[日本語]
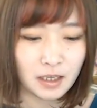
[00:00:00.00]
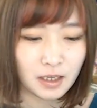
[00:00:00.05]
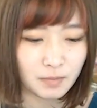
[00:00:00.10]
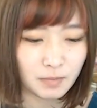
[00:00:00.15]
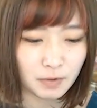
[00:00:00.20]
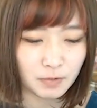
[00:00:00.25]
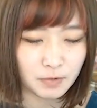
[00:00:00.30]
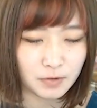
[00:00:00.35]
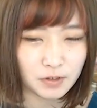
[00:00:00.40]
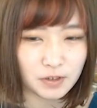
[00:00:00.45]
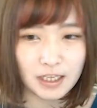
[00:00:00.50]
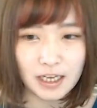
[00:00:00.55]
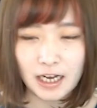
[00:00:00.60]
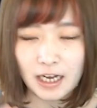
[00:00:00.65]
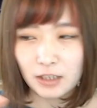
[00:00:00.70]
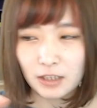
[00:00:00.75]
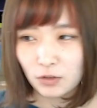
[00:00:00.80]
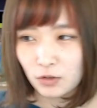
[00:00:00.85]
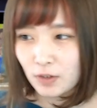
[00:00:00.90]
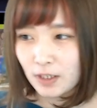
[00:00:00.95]
まあ、普通に
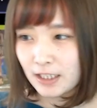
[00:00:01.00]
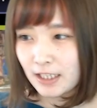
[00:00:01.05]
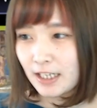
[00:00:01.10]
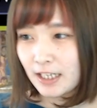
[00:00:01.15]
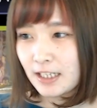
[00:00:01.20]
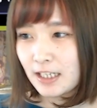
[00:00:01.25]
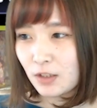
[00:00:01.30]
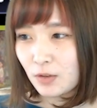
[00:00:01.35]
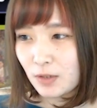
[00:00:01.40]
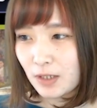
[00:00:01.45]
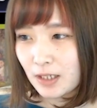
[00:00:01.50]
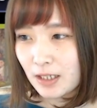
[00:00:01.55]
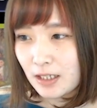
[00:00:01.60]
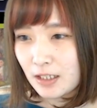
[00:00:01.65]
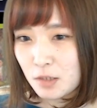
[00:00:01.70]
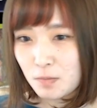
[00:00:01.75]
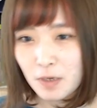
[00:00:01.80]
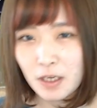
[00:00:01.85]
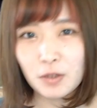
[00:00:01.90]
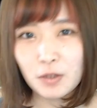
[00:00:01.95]
ハートとかダイヤとか
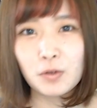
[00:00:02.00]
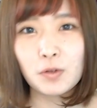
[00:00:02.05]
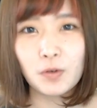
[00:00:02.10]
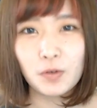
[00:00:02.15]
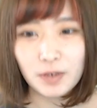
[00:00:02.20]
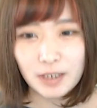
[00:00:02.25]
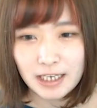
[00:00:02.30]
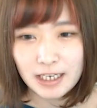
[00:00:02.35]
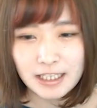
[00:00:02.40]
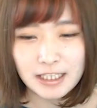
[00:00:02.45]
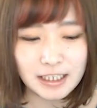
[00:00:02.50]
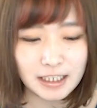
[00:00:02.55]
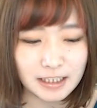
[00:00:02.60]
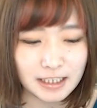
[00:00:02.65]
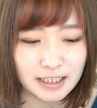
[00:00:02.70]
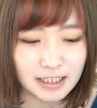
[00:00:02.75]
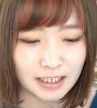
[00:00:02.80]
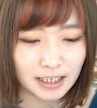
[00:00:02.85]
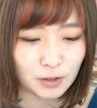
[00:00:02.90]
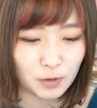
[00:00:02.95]
スペードの感じなんで
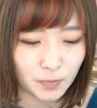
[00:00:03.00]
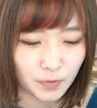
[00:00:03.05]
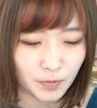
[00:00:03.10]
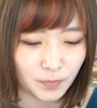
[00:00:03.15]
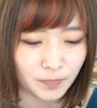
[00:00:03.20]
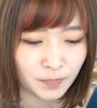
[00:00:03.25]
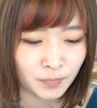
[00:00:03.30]
すけれども